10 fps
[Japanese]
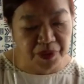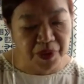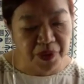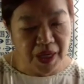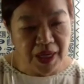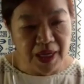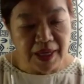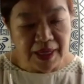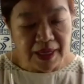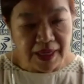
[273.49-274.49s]
えー、紹
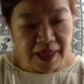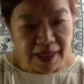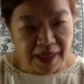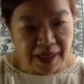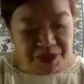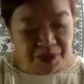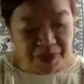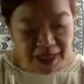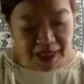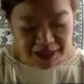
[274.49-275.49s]
介していく、まあ、
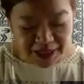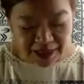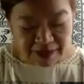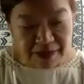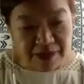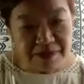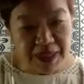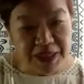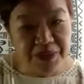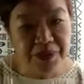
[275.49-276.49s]
そういう、まあ、きっか
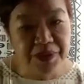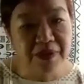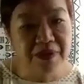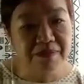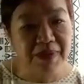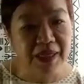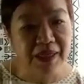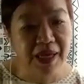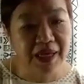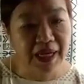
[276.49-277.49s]
けになったのではない
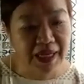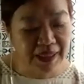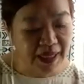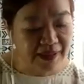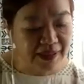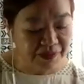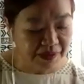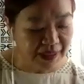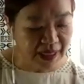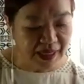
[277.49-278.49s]
かというふう
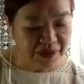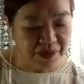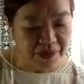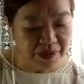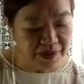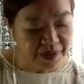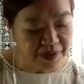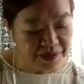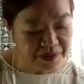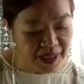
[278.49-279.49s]
に考え
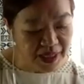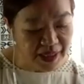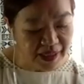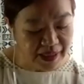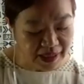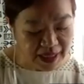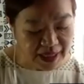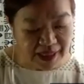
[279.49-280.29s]
ております。